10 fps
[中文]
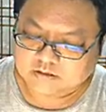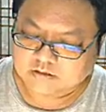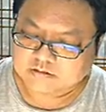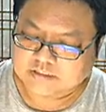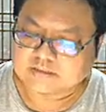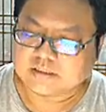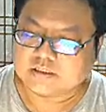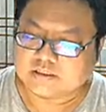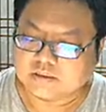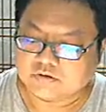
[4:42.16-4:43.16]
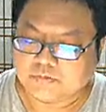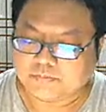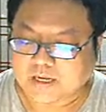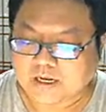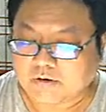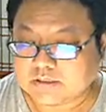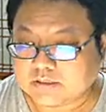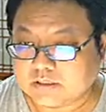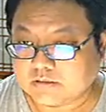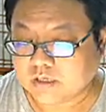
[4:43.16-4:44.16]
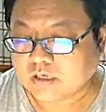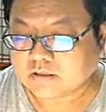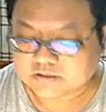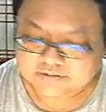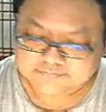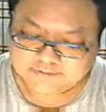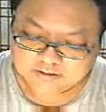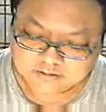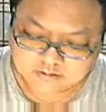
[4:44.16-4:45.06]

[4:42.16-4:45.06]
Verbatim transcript: 在这里呢，我们把它换成二的次方，